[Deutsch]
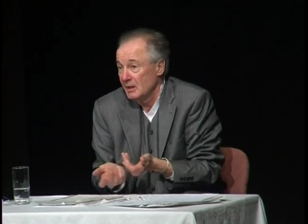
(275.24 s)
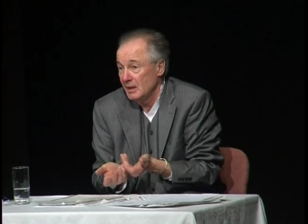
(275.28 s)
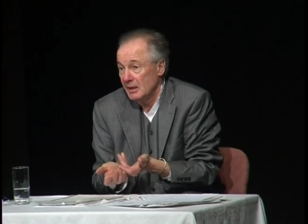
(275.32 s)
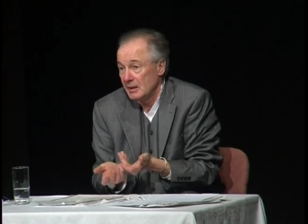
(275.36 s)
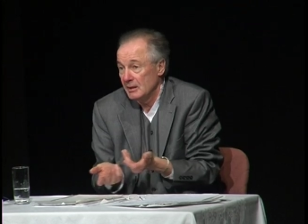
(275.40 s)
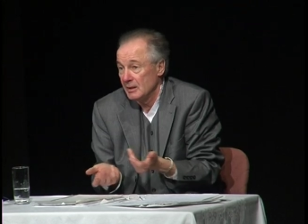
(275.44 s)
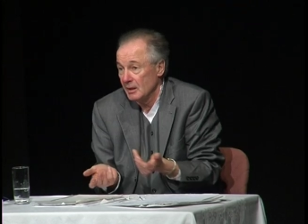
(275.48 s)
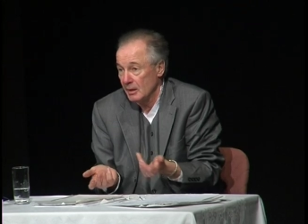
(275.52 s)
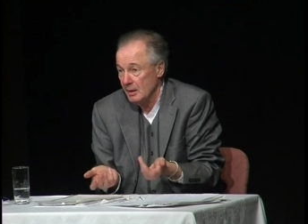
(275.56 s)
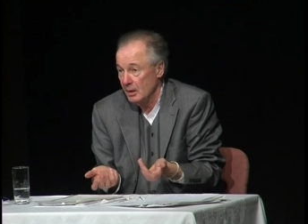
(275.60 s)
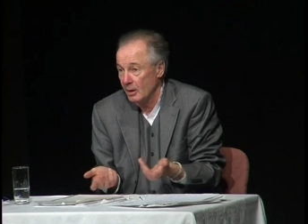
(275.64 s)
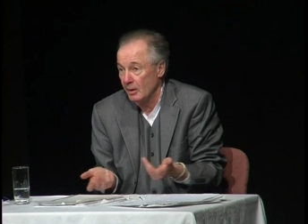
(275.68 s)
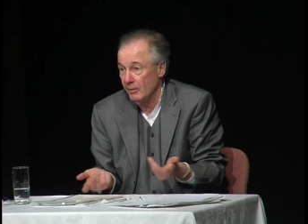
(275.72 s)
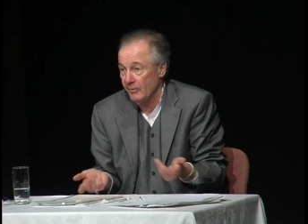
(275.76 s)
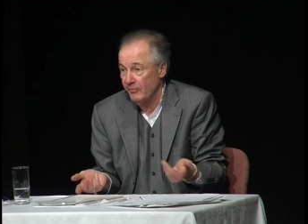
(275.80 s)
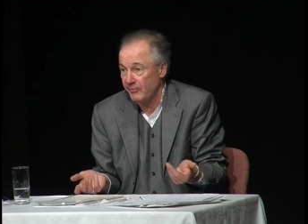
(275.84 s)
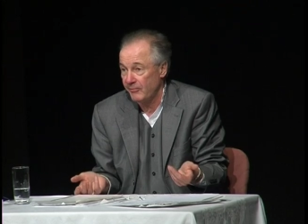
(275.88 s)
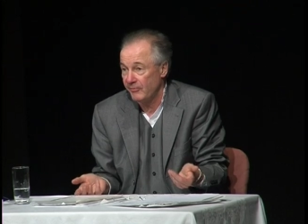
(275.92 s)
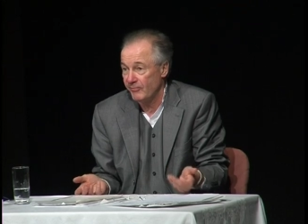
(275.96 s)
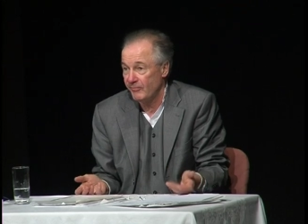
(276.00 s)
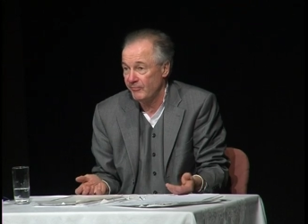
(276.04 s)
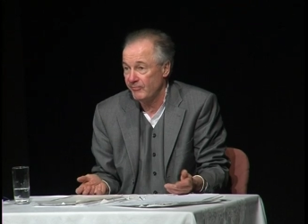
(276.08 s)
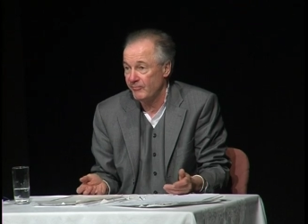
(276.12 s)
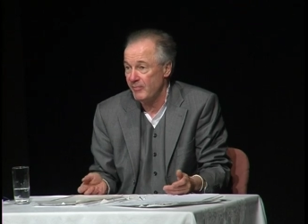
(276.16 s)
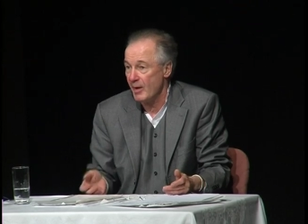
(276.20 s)
uns ein
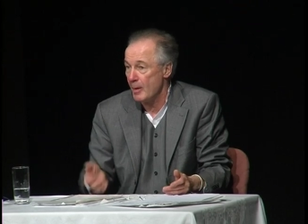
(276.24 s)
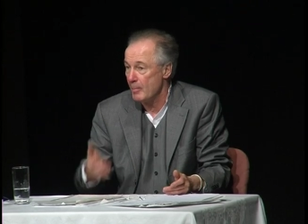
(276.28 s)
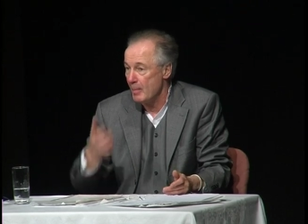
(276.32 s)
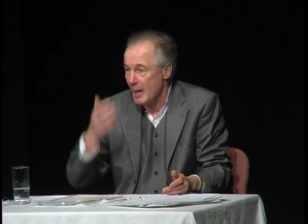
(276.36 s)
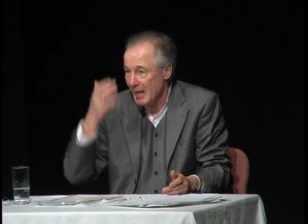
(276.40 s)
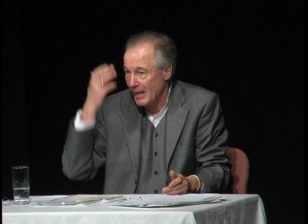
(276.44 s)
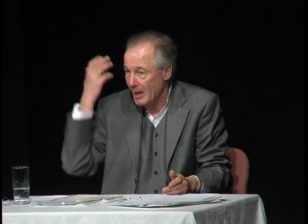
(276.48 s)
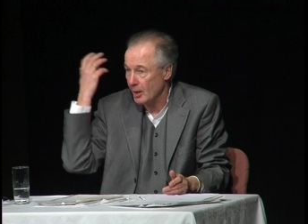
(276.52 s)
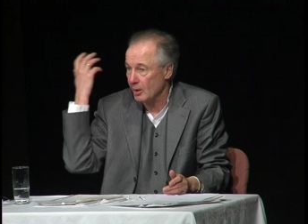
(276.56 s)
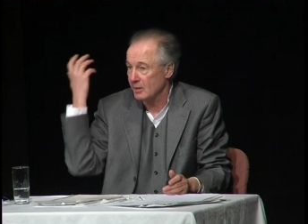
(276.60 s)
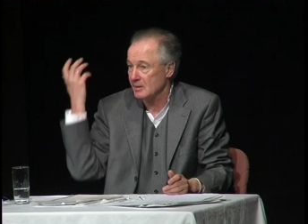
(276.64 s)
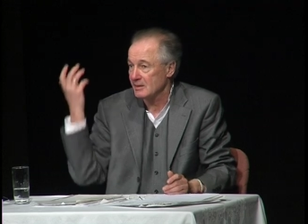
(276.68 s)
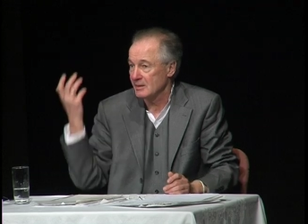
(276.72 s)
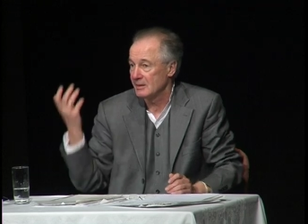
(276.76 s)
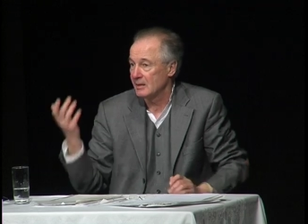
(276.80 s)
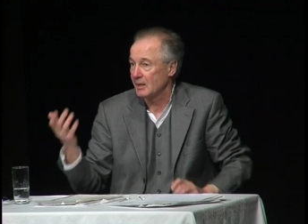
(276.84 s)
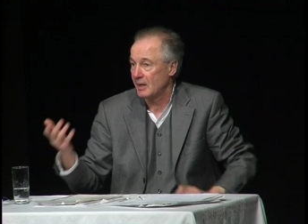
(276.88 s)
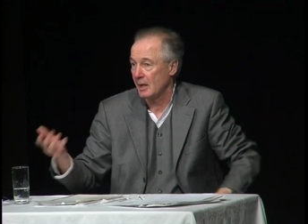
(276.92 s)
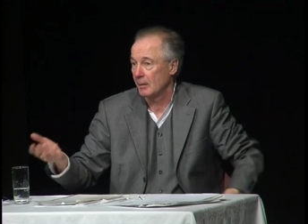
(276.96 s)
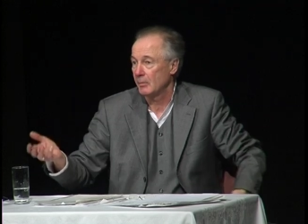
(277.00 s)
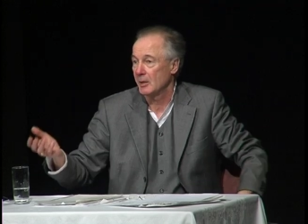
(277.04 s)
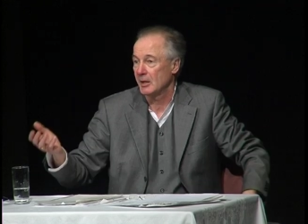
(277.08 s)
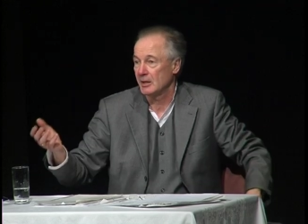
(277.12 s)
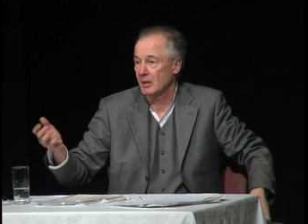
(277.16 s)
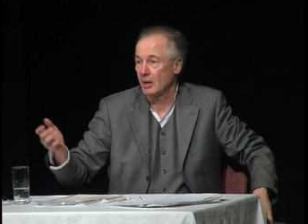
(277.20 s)
Interview zu
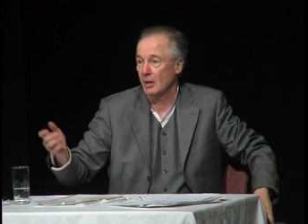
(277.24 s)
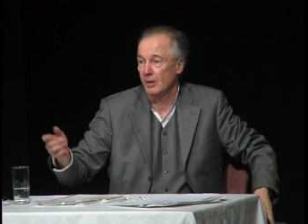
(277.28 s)
geben